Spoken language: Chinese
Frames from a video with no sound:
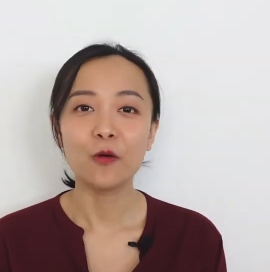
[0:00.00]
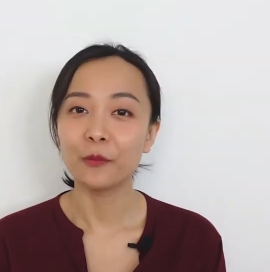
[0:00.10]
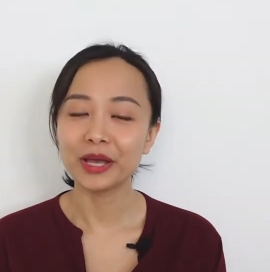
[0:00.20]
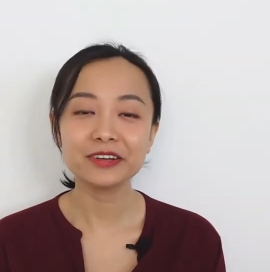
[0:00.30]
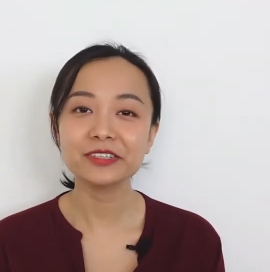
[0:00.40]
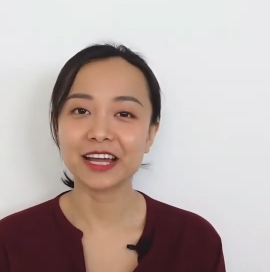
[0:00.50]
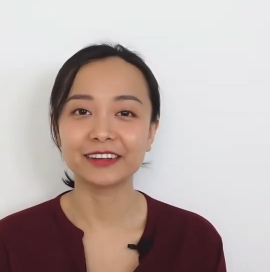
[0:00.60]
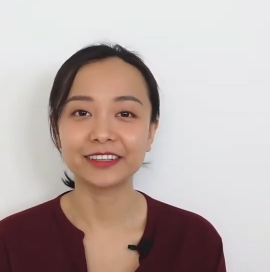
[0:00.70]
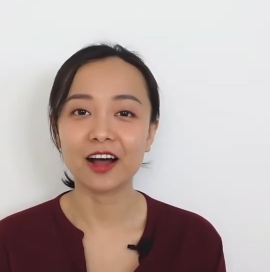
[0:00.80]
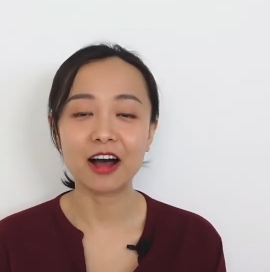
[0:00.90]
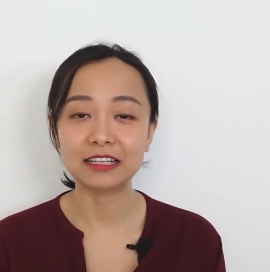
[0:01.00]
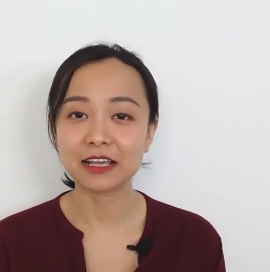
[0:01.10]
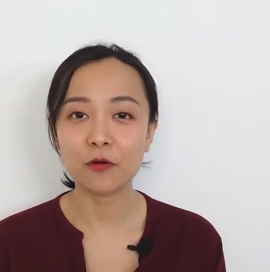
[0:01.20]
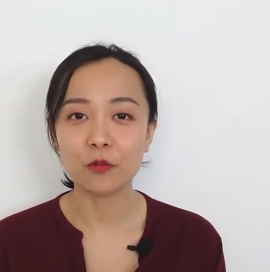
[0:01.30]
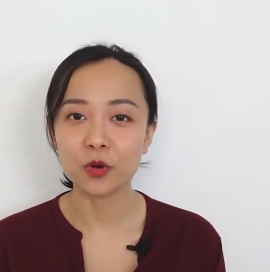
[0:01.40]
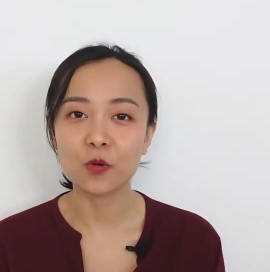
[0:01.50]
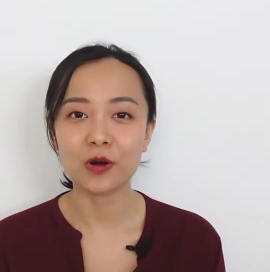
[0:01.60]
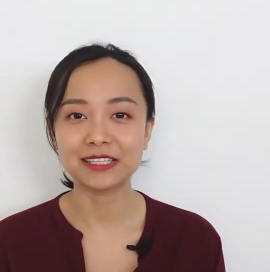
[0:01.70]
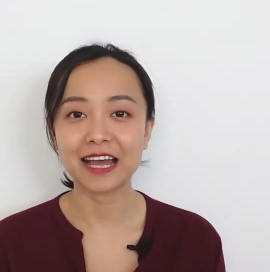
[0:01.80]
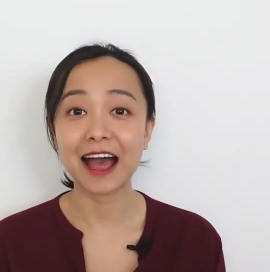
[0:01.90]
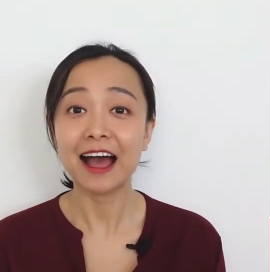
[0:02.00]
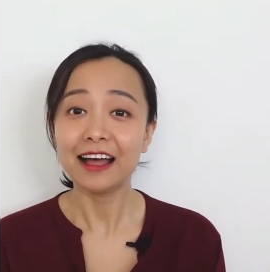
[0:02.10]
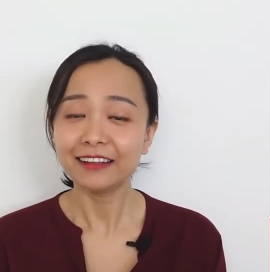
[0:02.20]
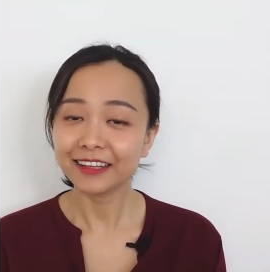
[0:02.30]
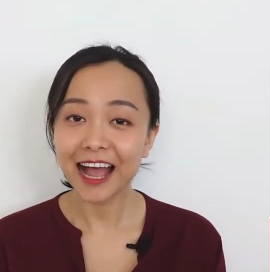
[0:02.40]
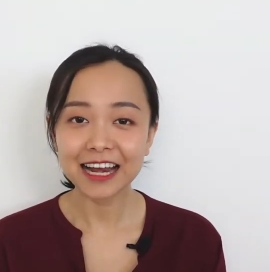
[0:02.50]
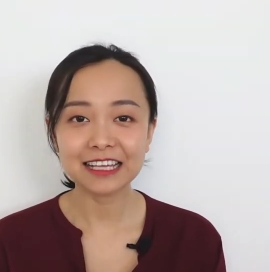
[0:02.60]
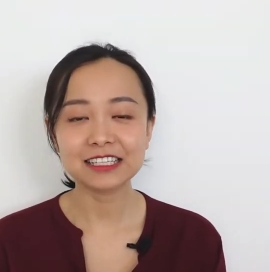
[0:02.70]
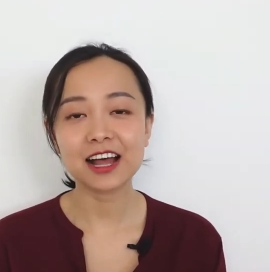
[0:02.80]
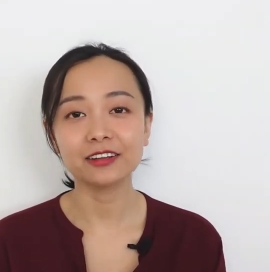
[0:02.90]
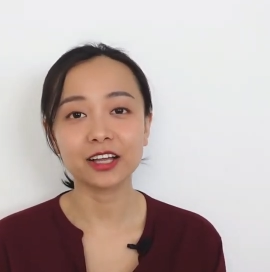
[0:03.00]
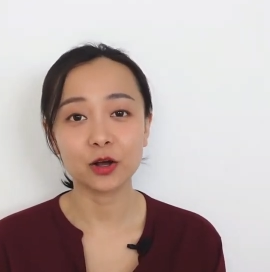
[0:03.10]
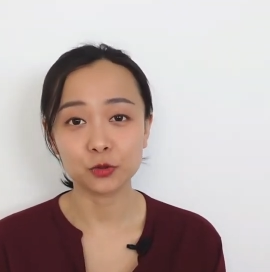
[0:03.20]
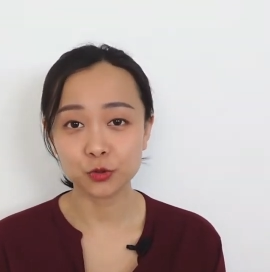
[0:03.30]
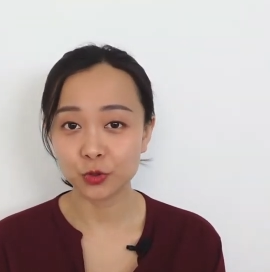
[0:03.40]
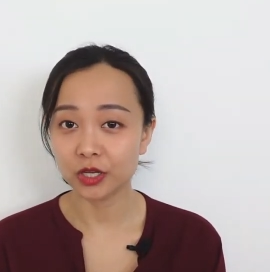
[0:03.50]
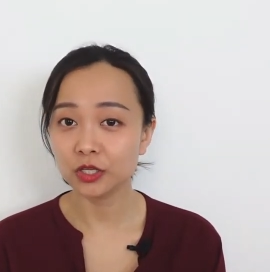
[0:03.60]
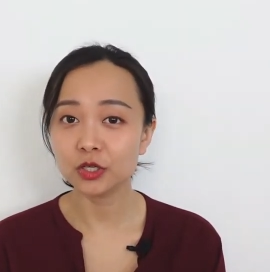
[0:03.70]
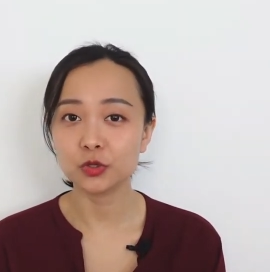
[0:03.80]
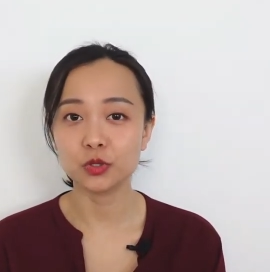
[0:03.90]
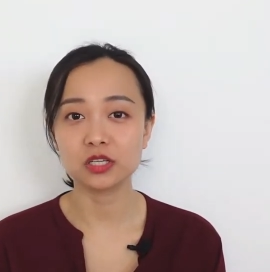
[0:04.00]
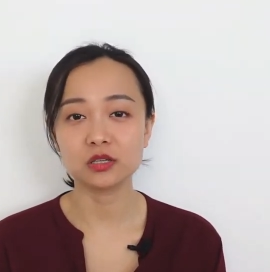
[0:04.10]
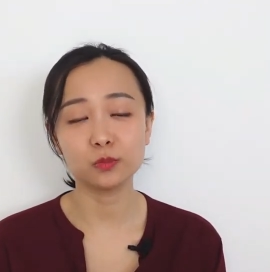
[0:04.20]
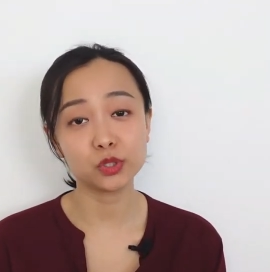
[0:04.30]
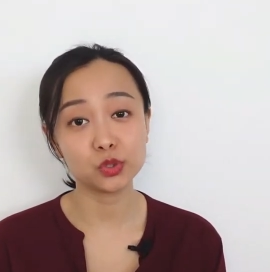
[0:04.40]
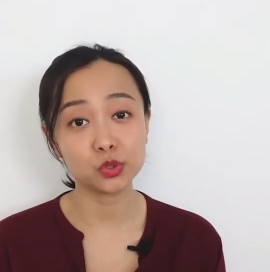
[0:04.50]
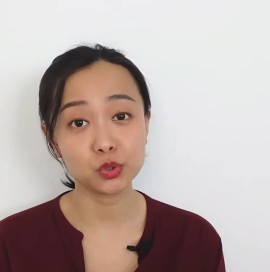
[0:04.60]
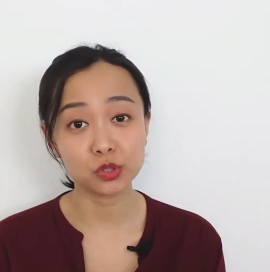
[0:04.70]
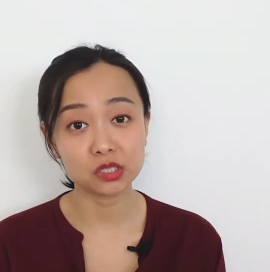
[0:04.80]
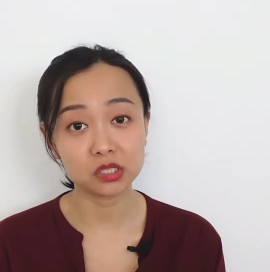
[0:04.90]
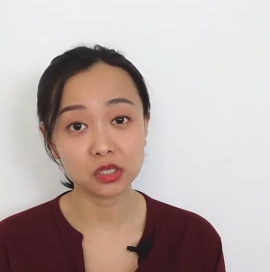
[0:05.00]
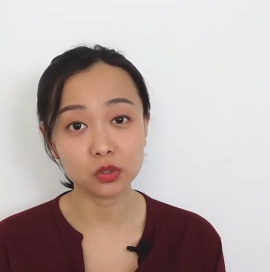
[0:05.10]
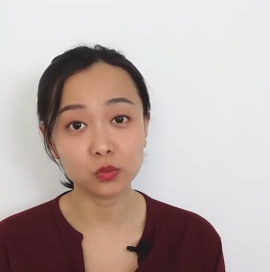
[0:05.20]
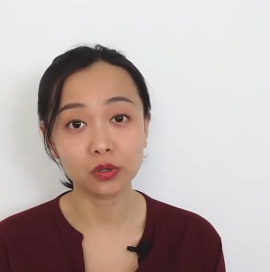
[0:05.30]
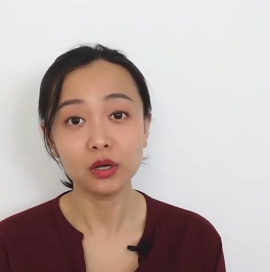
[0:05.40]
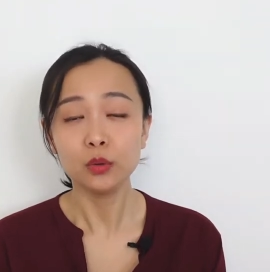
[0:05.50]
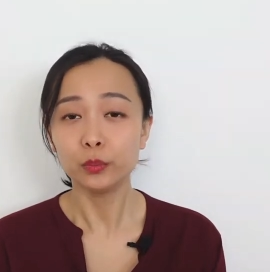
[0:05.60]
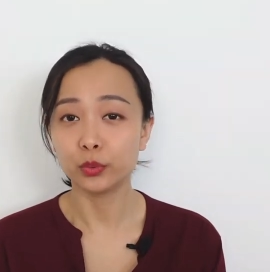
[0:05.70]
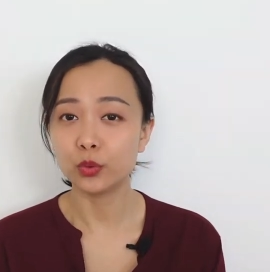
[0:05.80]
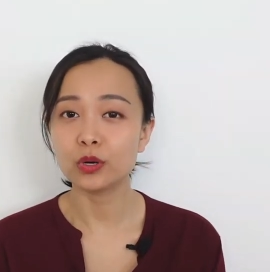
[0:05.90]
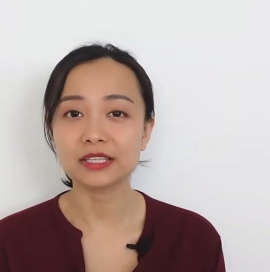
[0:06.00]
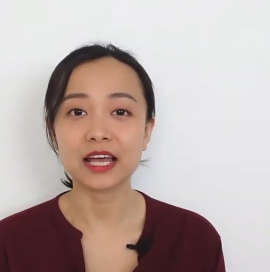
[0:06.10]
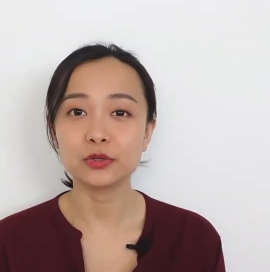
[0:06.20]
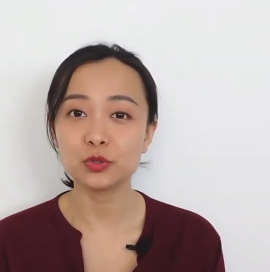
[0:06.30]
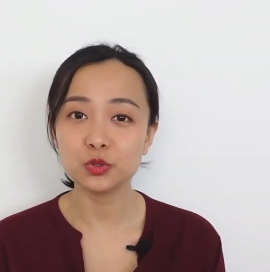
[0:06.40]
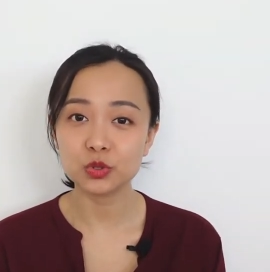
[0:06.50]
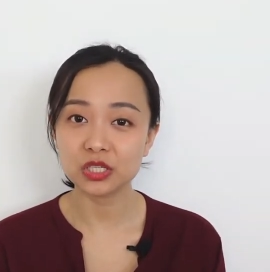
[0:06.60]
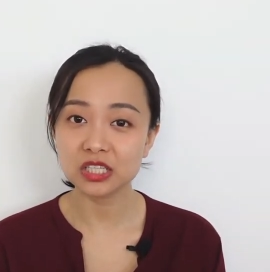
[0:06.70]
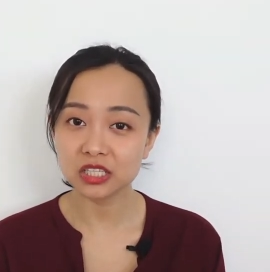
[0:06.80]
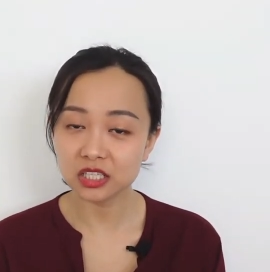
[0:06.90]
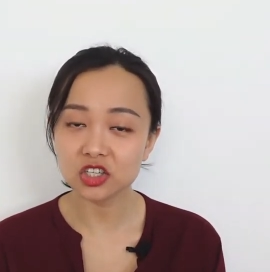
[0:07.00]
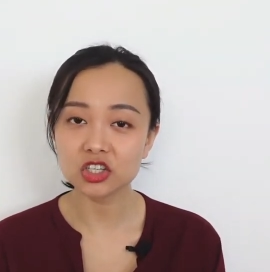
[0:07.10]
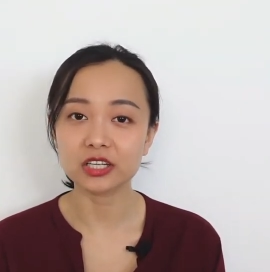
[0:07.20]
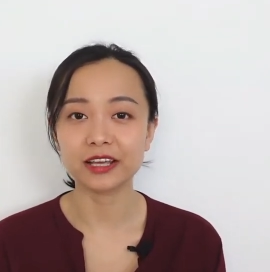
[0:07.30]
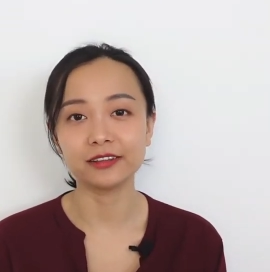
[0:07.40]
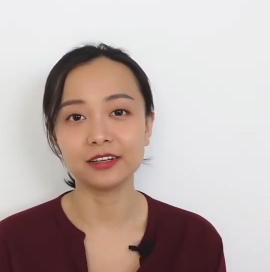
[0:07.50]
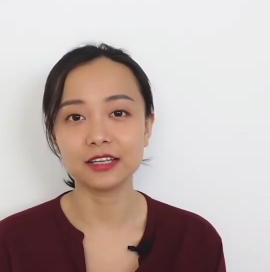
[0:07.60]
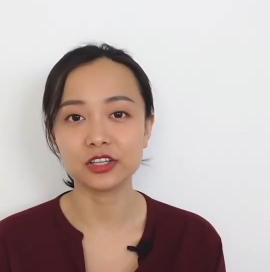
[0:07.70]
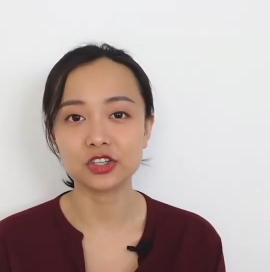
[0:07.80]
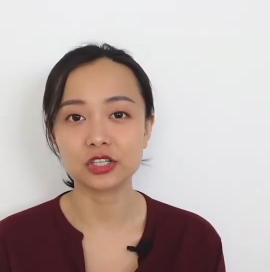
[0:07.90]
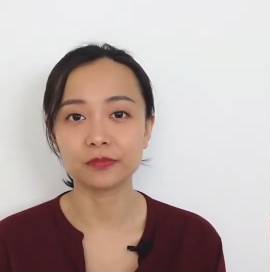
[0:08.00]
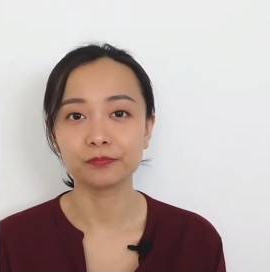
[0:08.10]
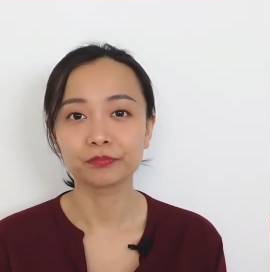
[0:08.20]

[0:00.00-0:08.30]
我没有想到啊，在我们国家大力倡导全体学生必须学习英文，不过才区区四十年的历史，